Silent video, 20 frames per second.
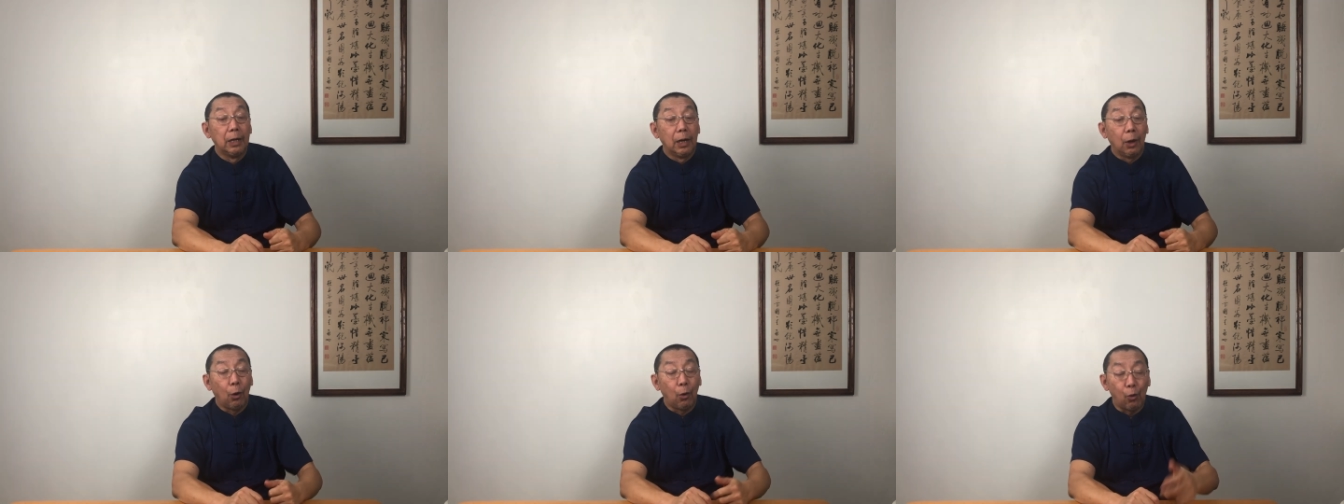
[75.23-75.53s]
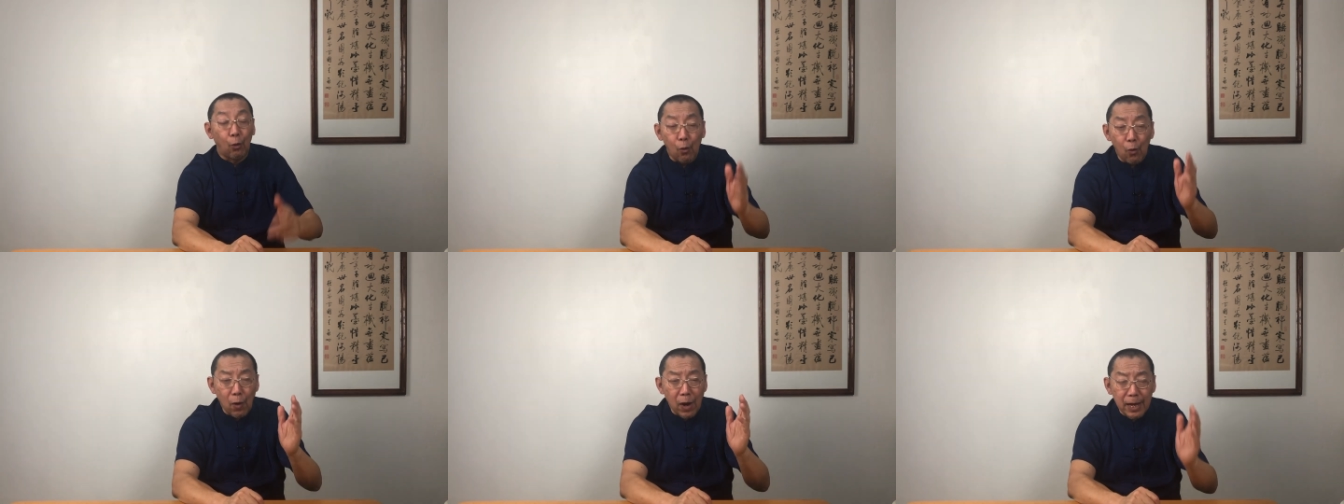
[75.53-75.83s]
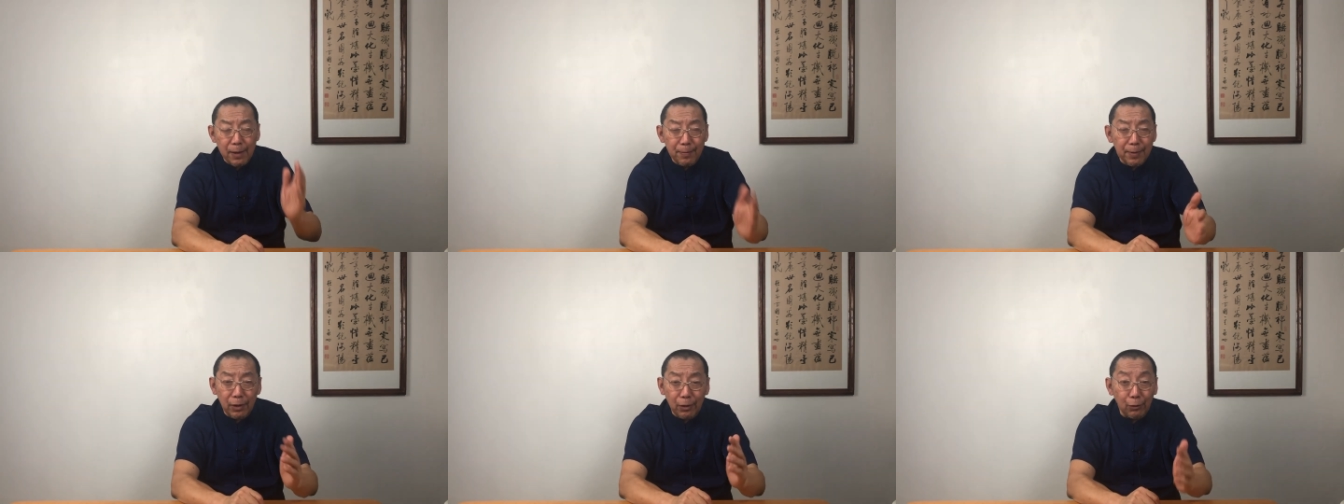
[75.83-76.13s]
红
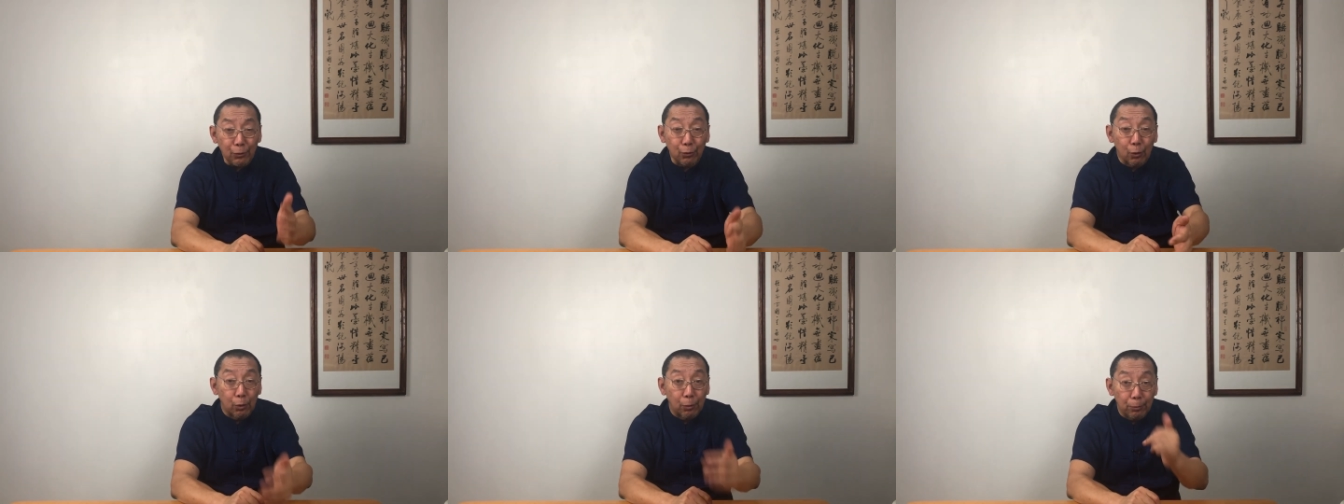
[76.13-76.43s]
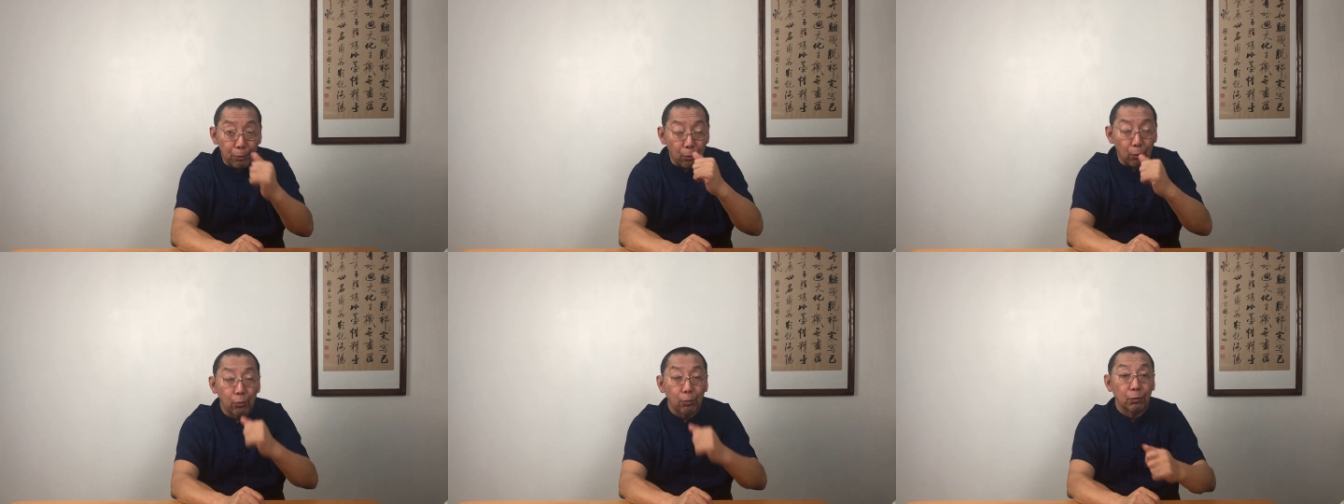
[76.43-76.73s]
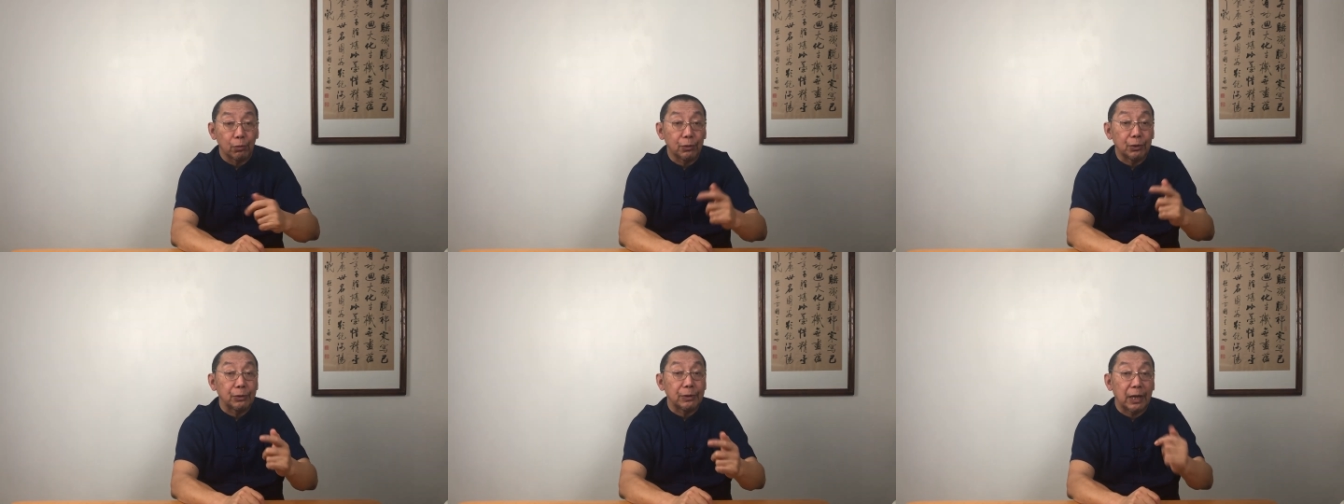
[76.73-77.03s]
卫兵总
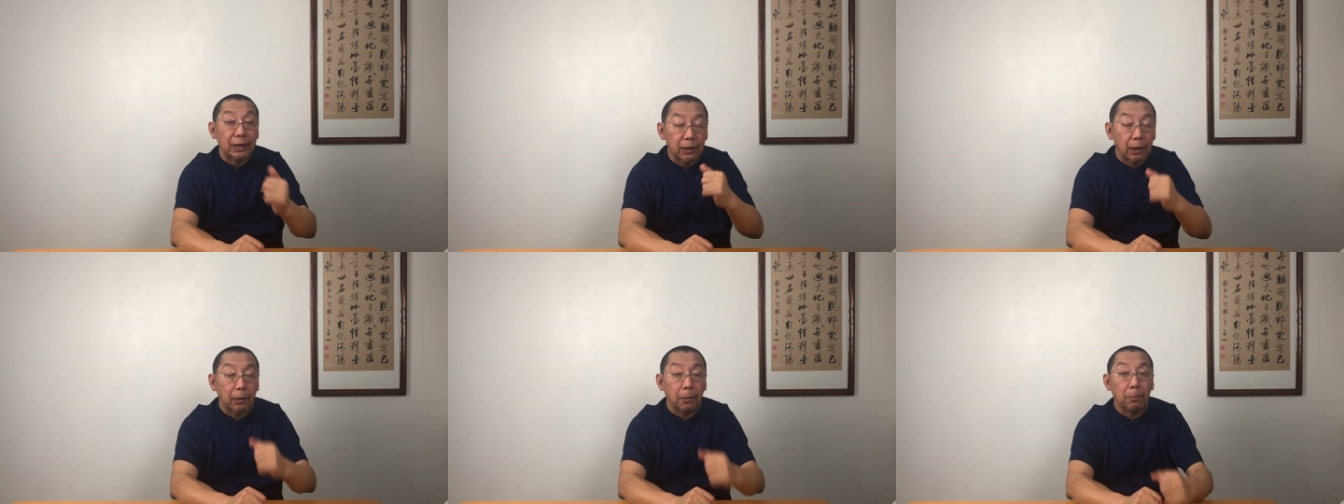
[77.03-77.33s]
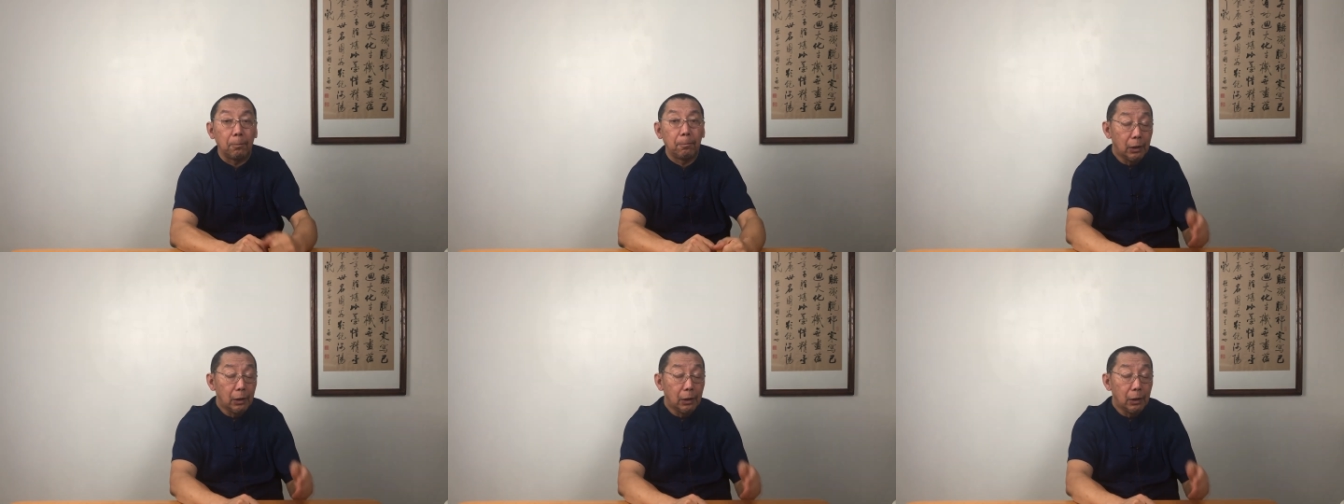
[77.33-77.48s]
部就在这儿。